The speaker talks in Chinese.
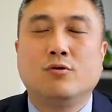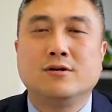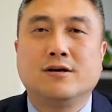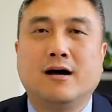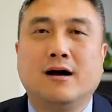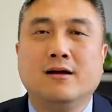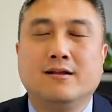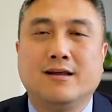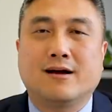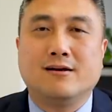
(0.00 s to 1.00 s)
或者呢，
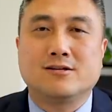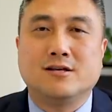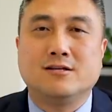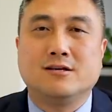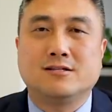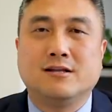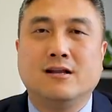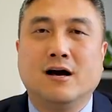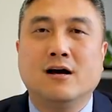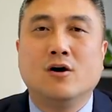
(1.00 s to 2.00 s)
你也可以申请新
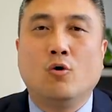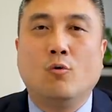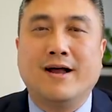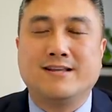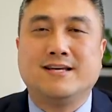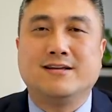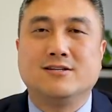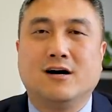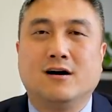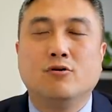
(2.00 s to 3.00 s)
的 O1 签
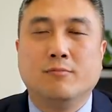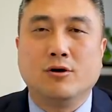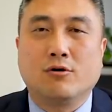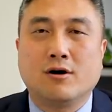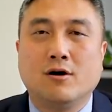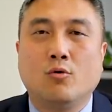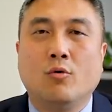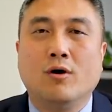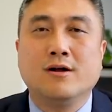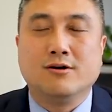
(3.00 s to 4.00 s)
证。我们有客
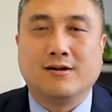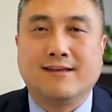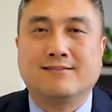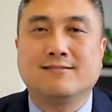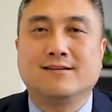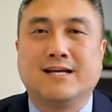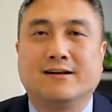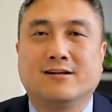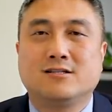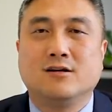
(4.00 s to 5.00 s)
户有类似这
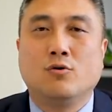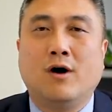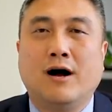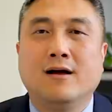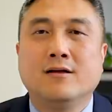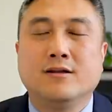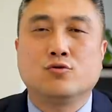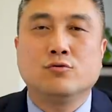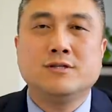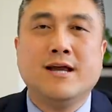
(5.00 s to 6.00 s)
样的情况，你
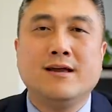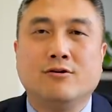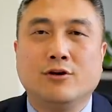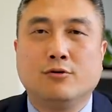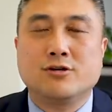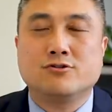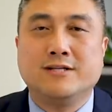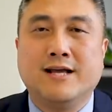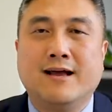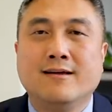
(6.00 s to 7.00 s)
中间有一段时
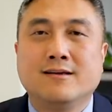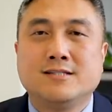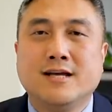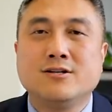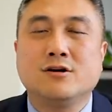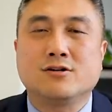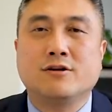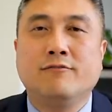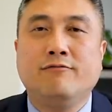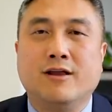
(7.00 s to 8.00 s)
间签证
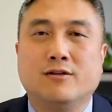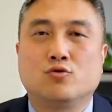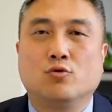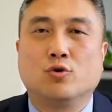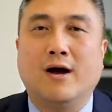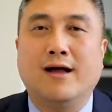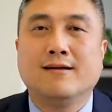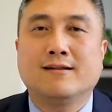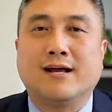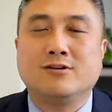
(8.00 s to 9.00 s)
身份中断，
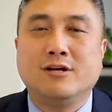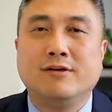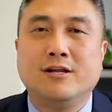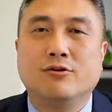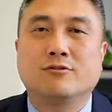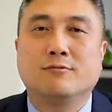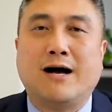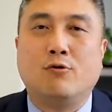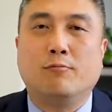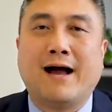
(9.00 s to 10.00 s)
但是因为你有四
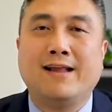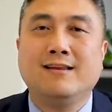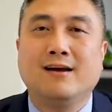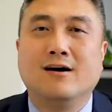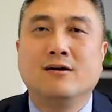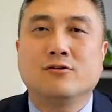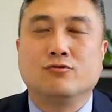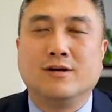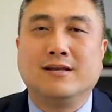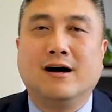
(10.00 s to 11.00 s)
八五判定，
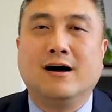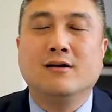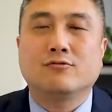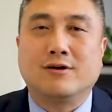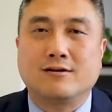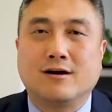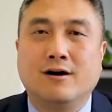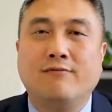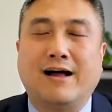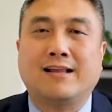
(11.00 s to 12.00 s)
所以呢算是
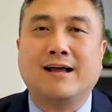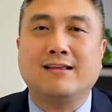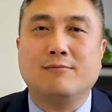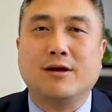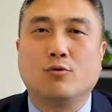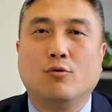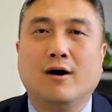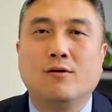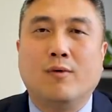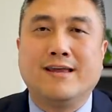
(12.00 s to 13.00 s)
合法待在美
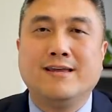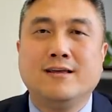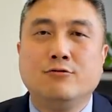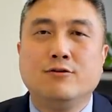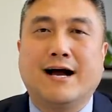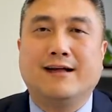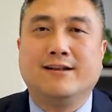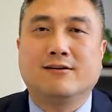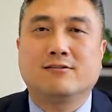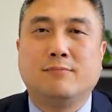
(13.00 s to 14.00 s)
国。万一预感
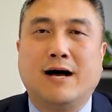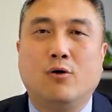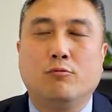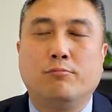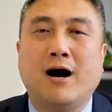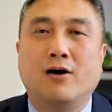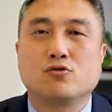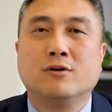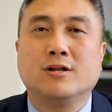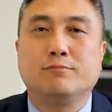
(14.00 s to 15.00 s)
到四八五不好
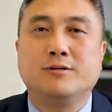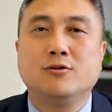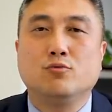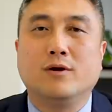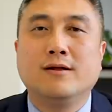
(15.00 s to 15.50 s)
顺利批准，